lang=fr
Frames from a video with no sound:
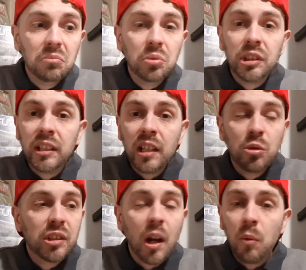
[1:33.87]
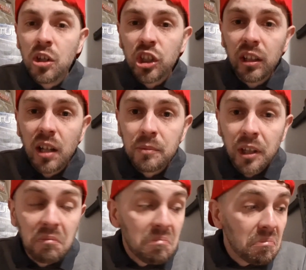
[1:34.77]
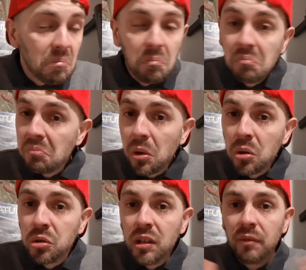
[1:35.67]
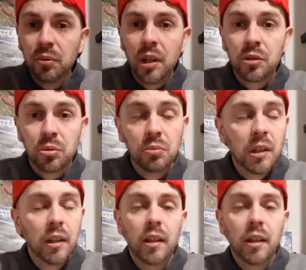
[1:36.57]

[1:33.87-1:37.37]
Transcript: ou c'était juste un one-shot comme ça. Aucune info là-dessus.